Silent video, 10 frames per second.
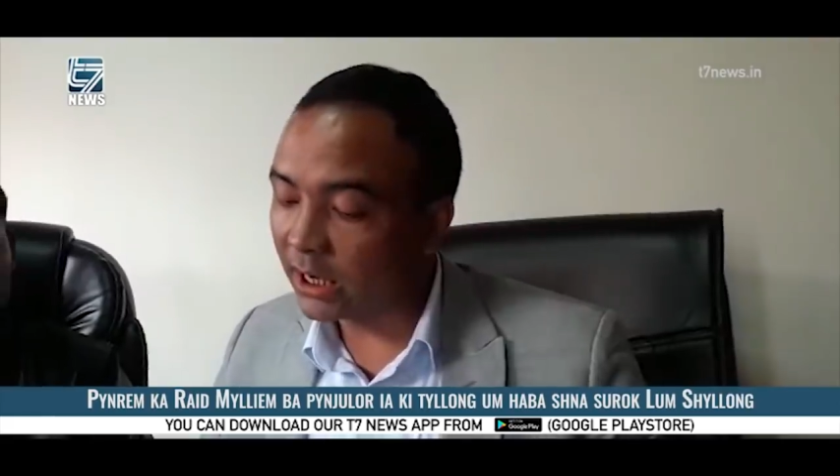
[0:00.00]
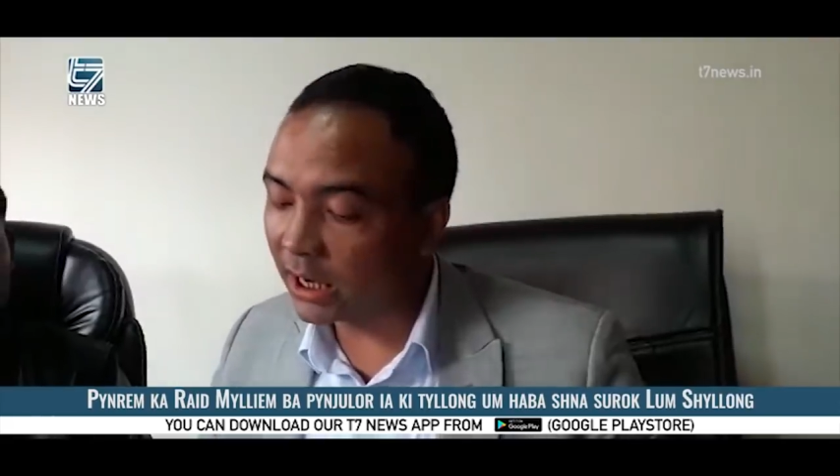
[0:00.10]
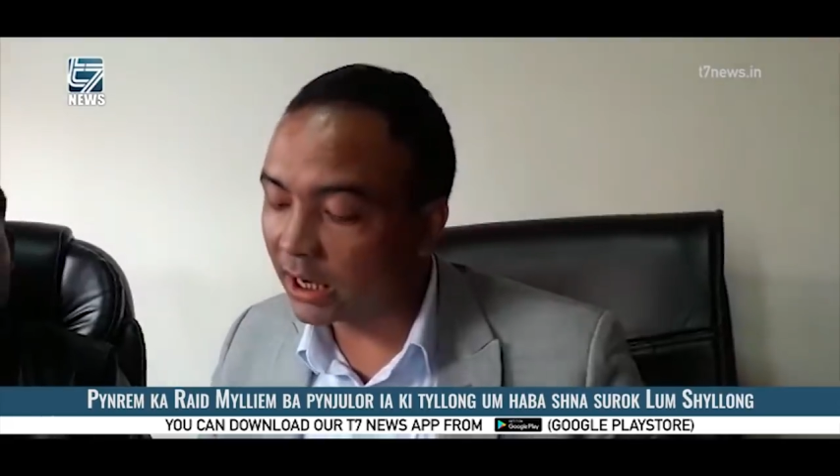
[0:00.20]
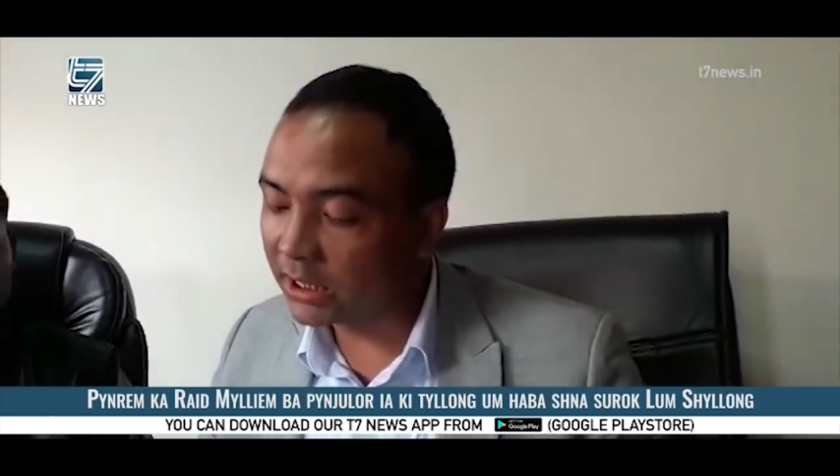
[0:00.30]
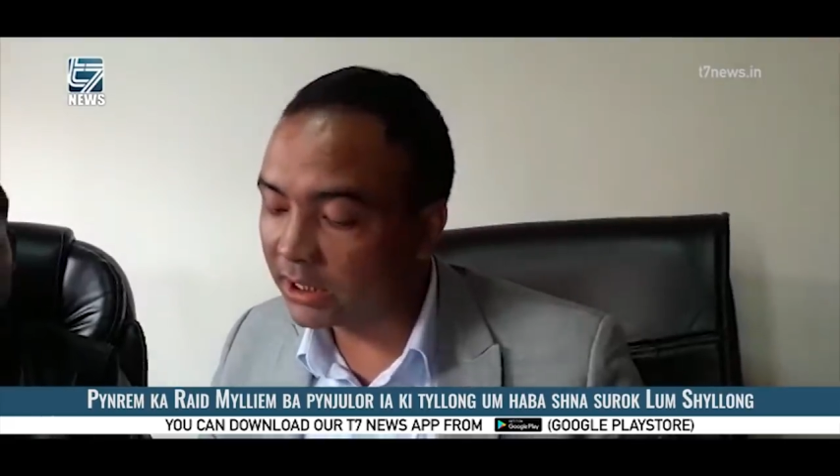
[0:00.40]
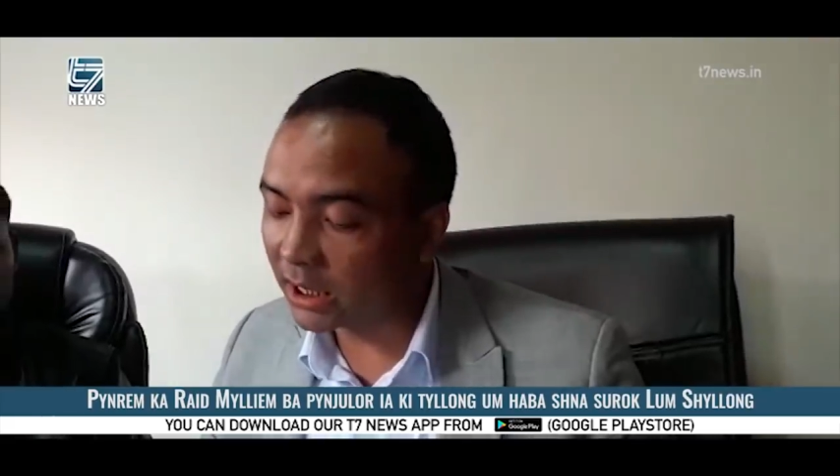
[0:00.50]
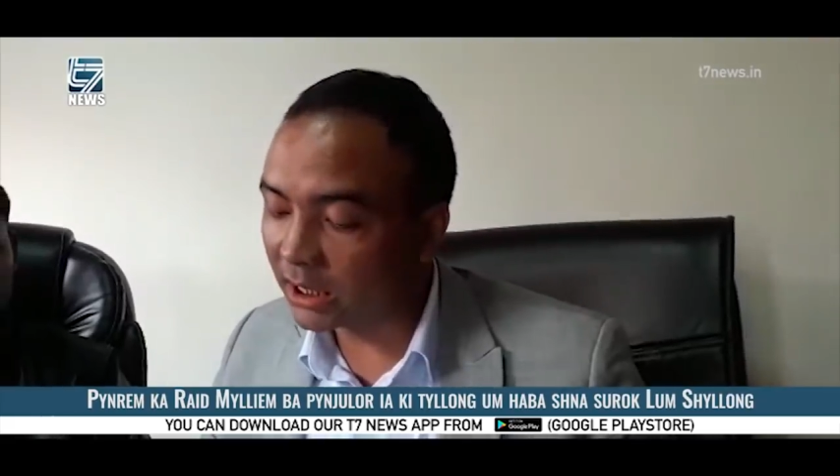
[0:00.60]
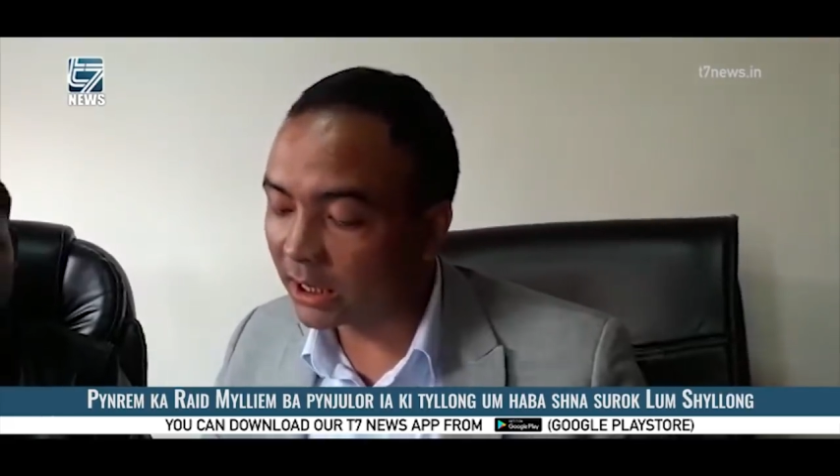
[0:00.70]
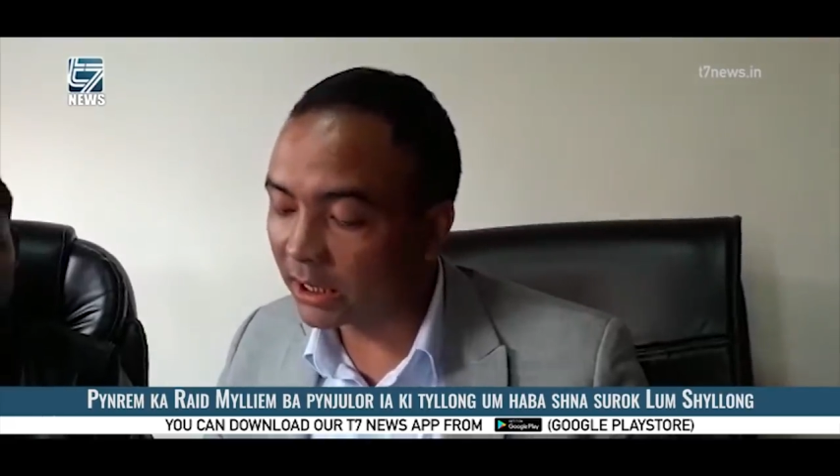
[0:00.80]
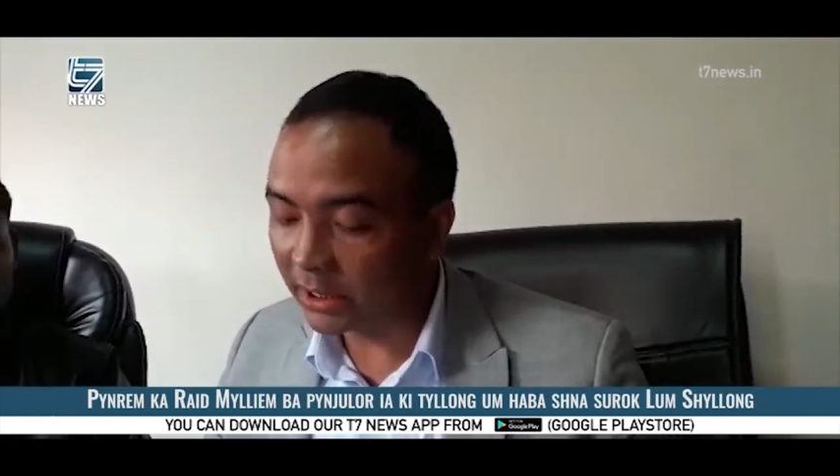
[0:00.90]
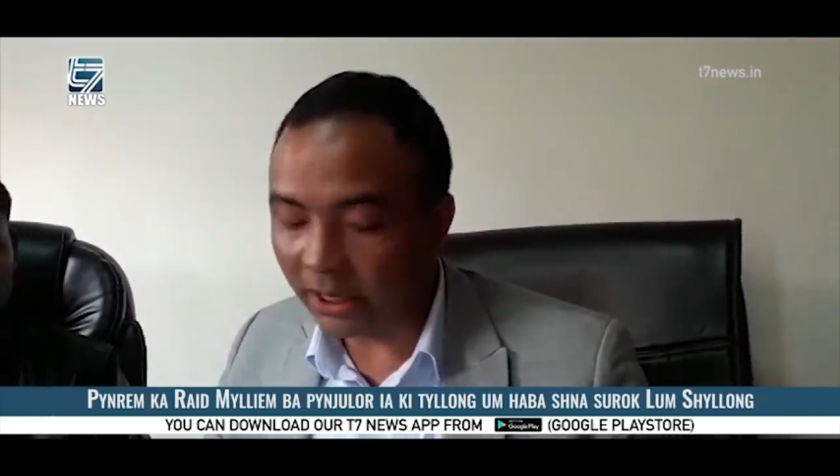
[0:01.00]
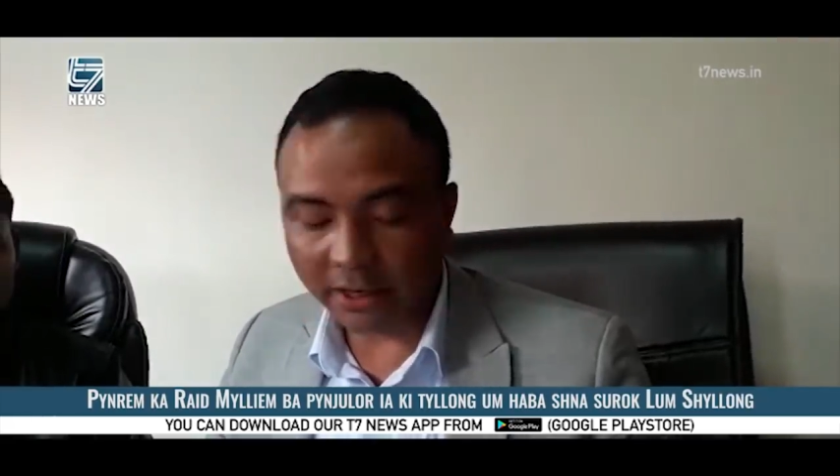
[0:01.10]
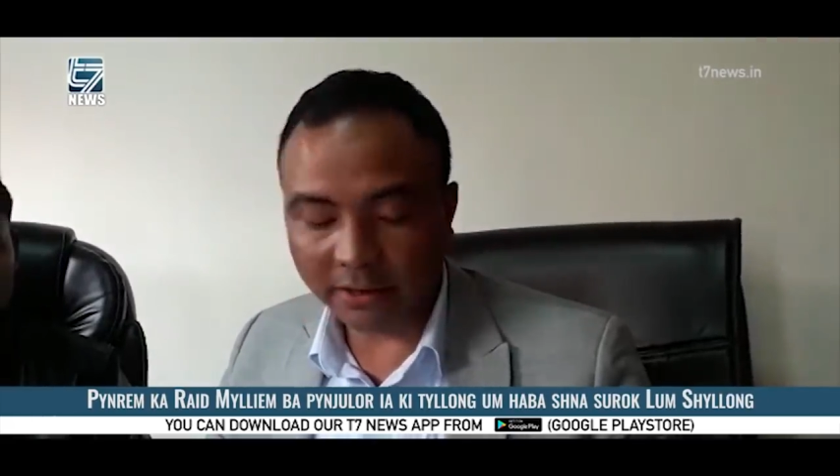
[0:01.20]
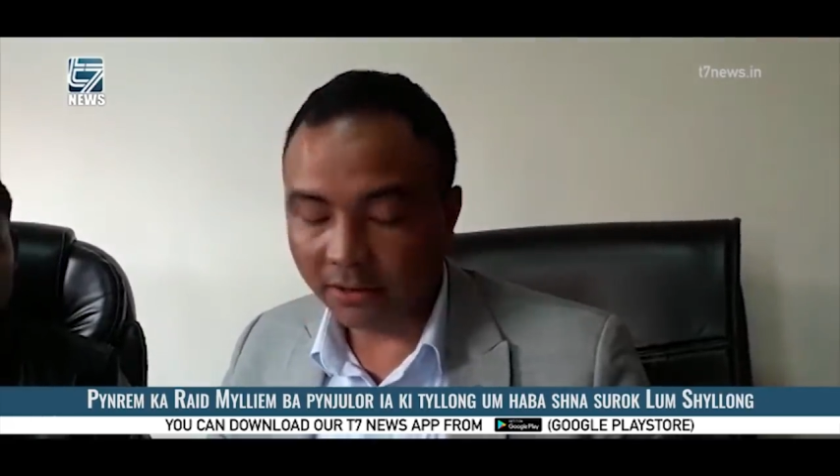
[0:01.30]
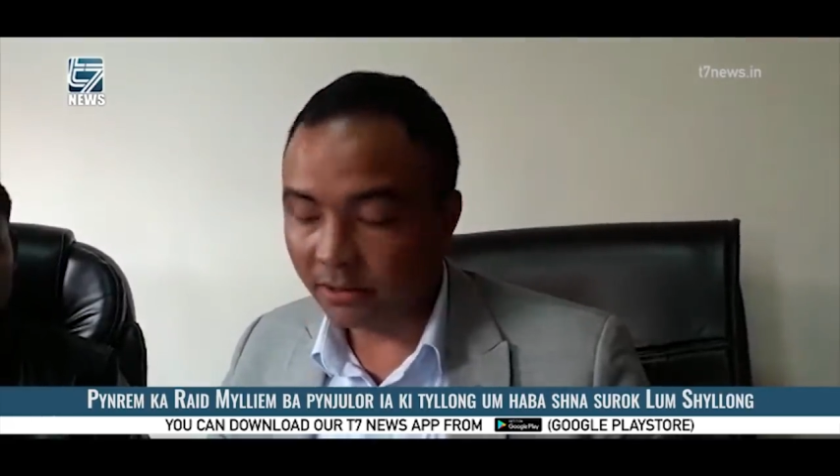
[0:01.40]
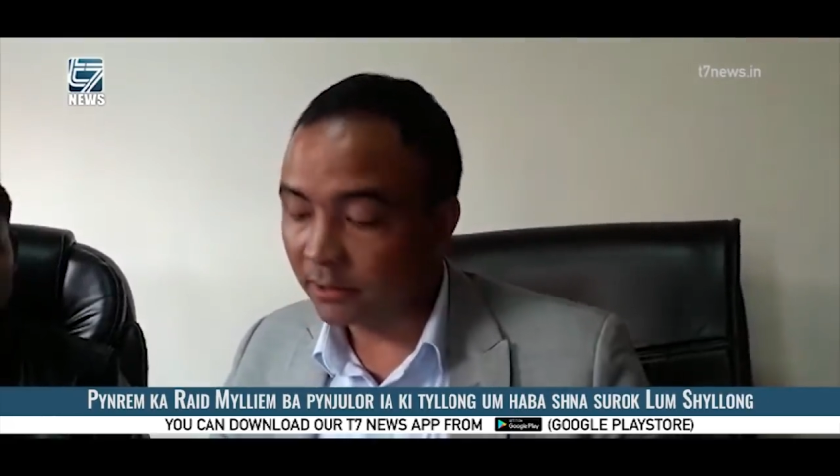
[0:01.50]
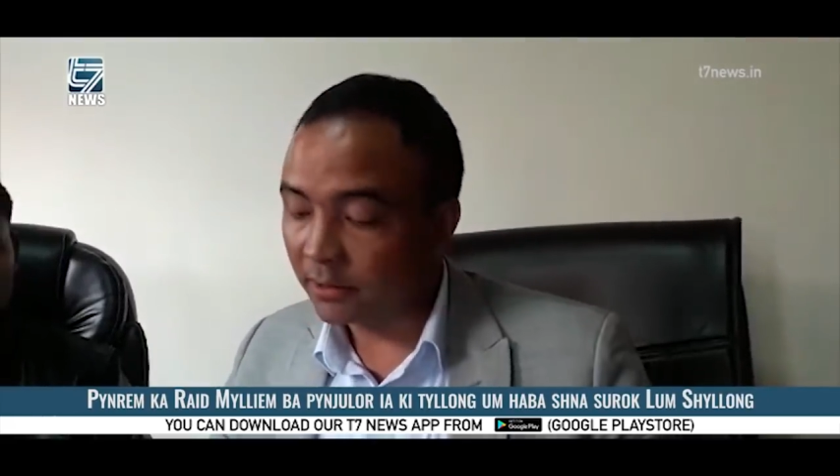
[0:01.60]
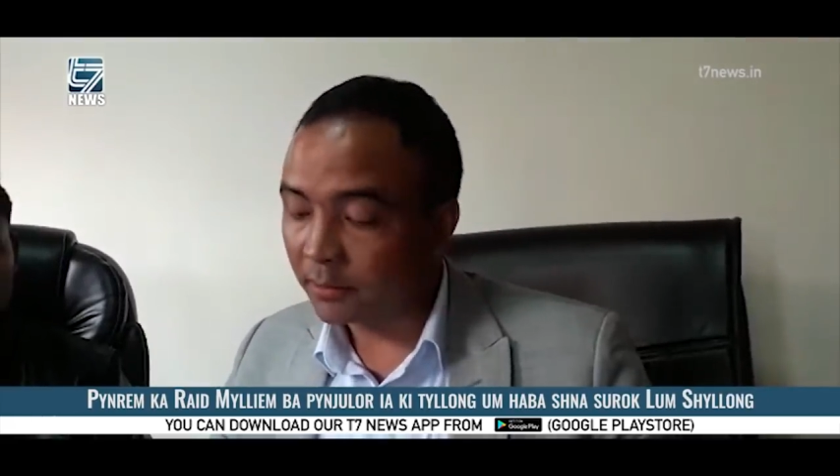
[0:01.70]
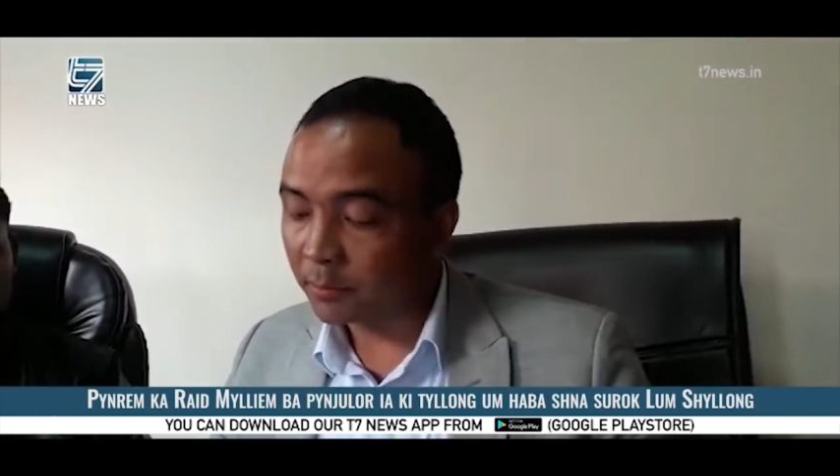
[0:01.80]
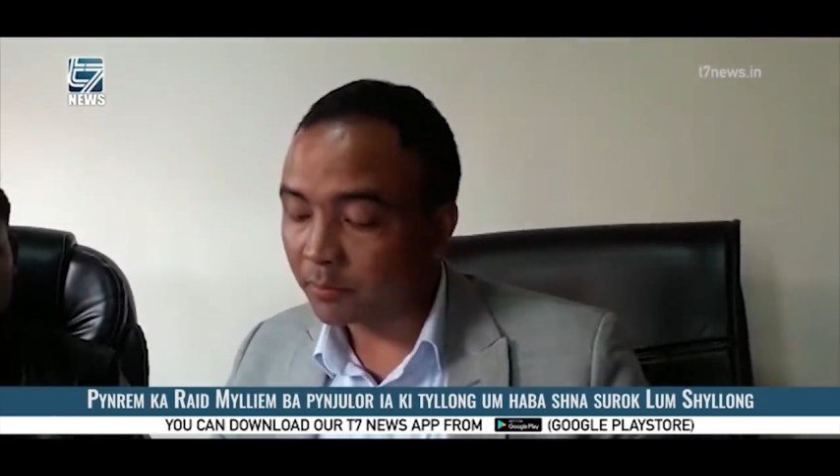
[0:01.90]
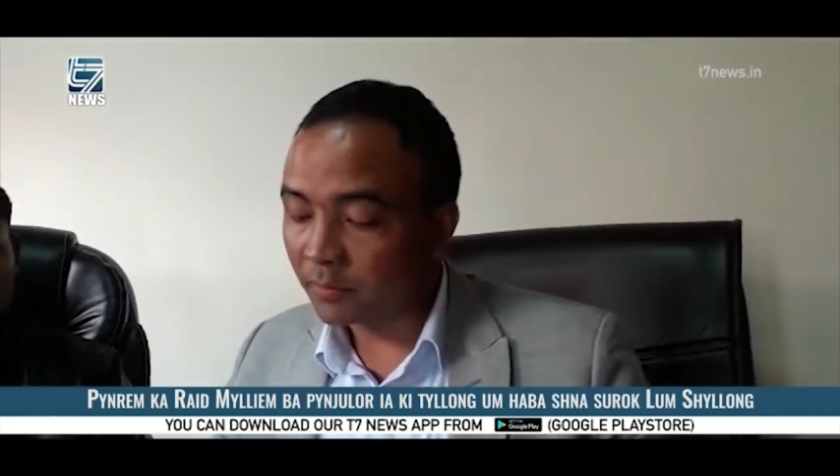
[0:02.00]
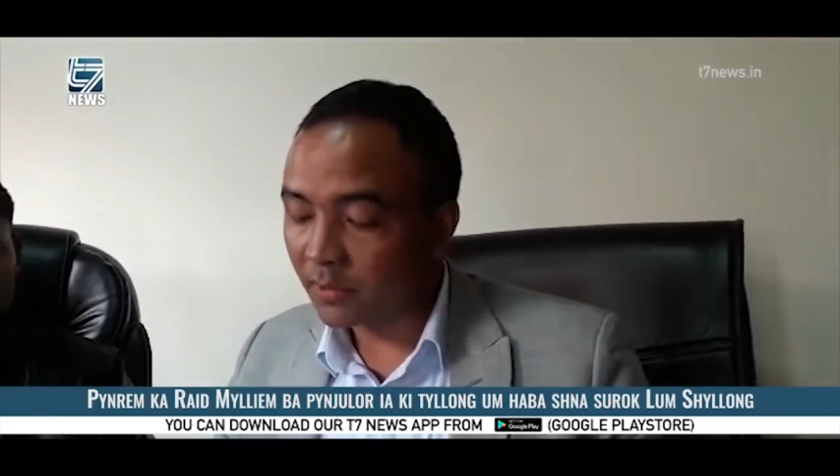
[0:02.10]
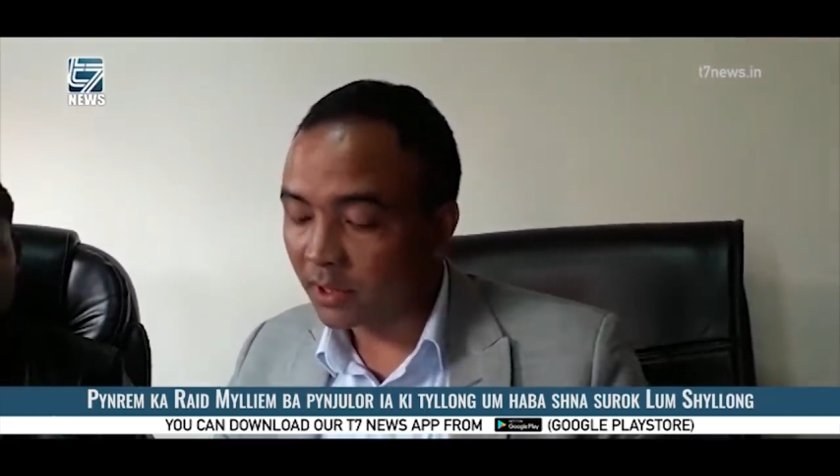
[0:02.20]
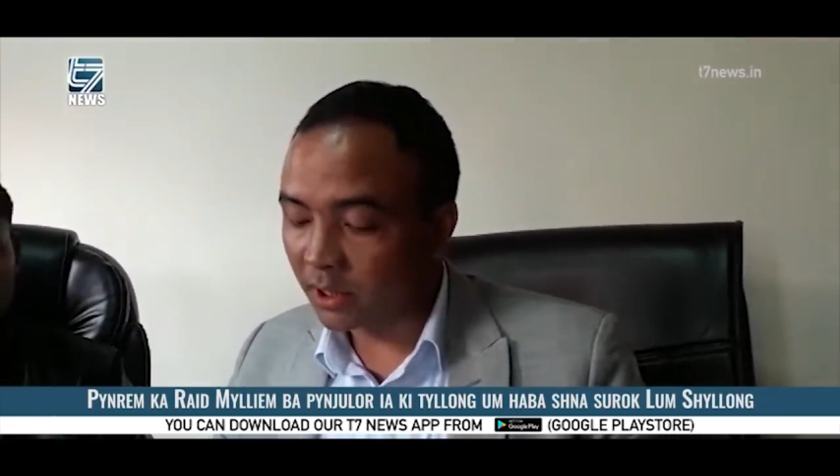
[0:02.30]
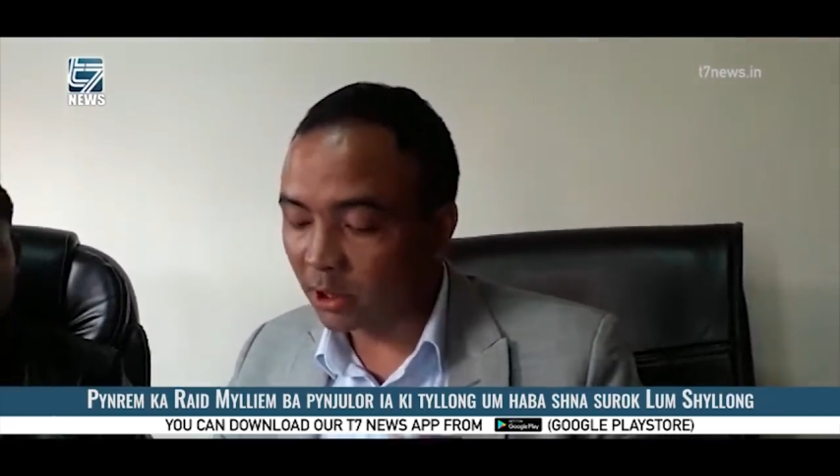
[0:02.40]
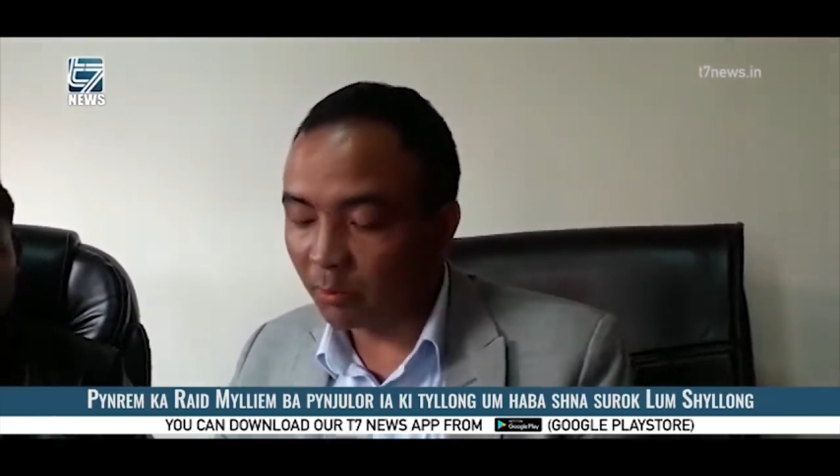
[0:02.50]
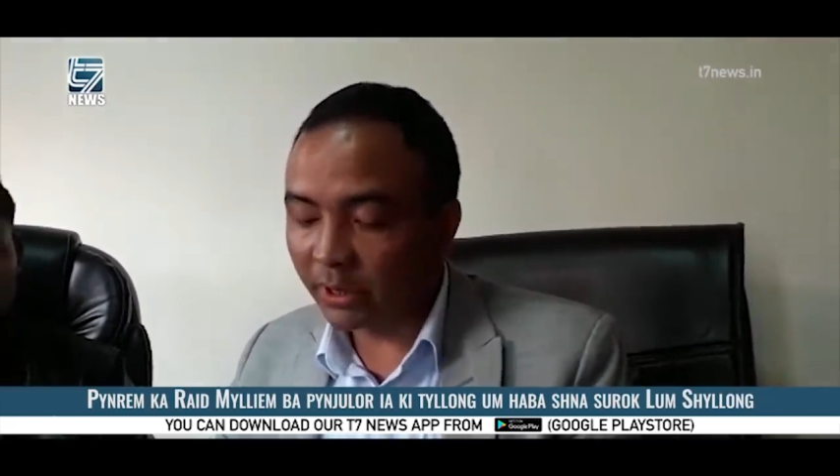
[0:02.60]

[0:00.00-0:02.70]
Arja Kado